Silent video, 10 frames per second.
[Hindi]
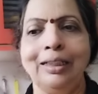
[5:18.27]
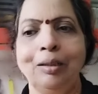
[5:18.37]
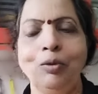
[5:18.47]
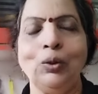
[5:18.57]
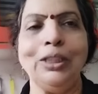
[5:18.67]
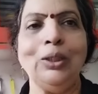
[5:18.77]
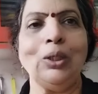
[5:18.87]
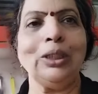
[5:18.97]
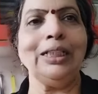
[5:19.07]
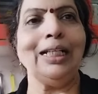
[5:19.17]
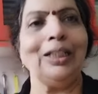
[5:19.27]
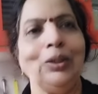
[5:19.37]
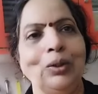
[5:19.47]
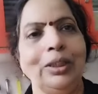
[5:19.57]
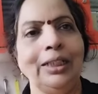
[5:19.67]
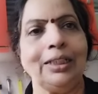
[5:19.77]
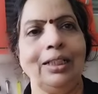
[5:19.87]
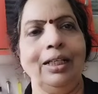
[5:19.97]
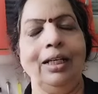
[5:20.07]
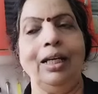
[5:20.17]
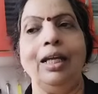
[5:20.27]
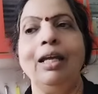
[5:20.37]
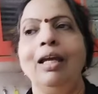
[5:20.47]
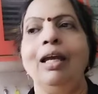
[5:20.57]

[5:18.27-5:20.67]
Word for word: जब उसकी नौकरी लगी तो ये चले गए